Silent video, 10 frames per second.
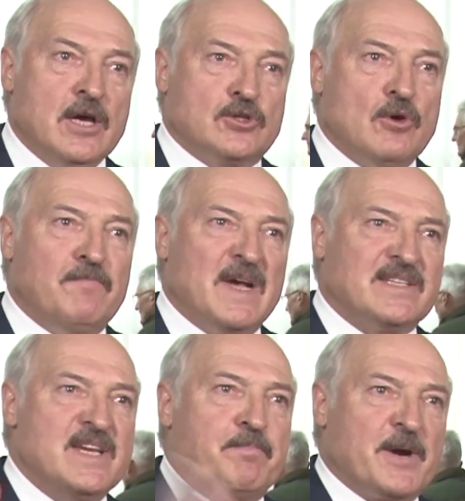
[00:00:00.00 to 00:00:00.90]
чтобы
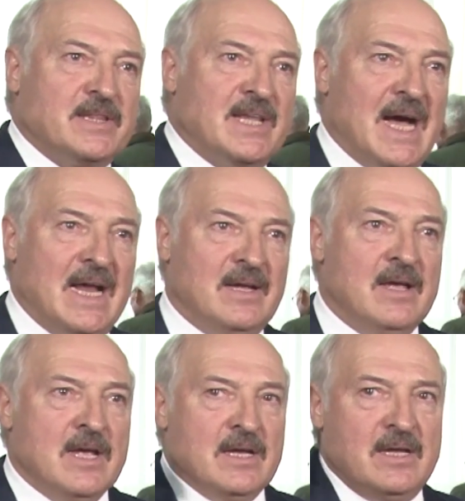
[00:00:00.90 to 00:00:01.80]
вас не продали
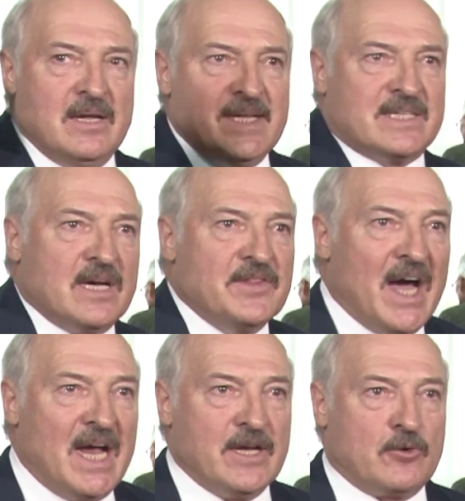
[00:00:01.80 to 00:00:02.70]
и не
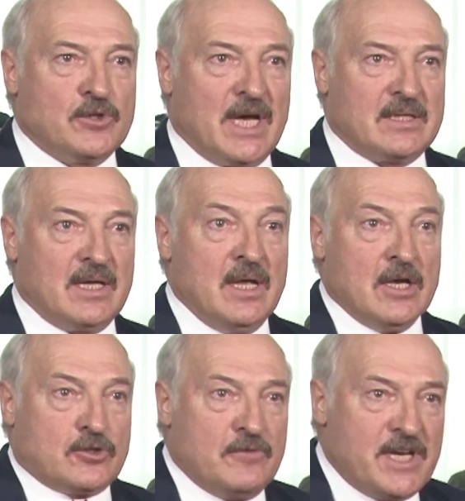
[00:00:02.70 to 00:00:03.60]
загнали куда-то,
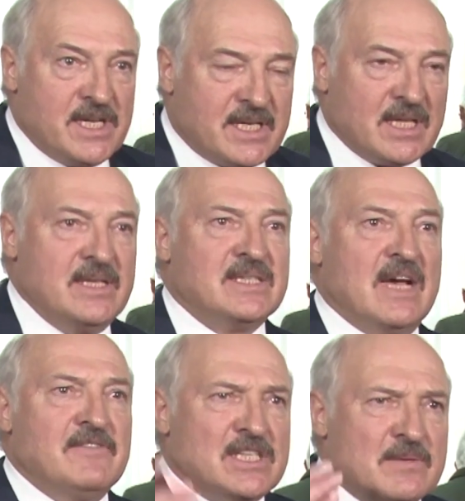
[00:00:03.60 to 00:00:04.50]
суверенитет,
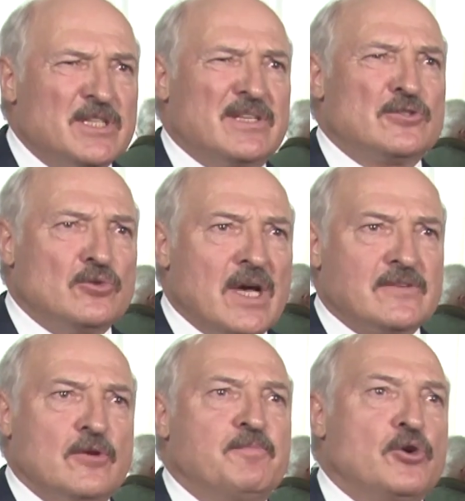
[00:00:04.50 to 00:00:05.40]
независимость
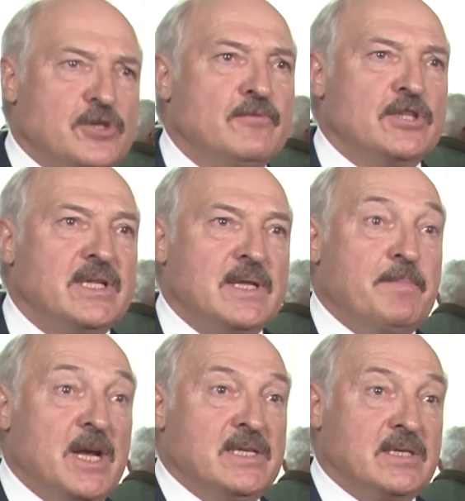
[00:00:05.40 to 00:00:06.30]
государства и прочее, вот эта
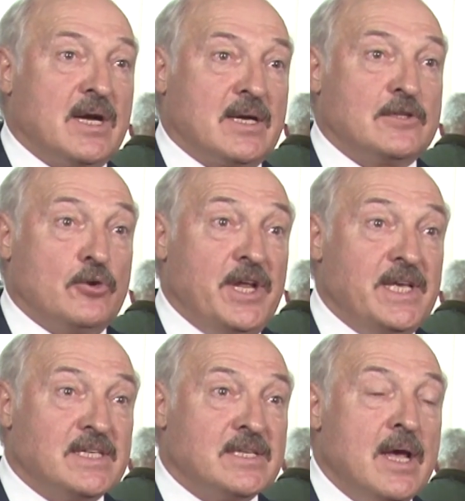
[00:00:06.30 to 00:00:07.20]
политика, которая
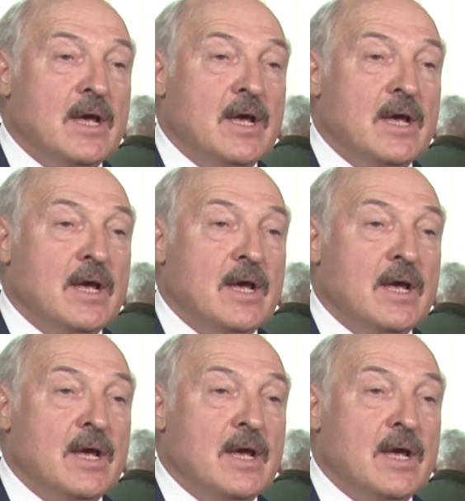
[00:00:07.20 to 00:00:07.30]
есть,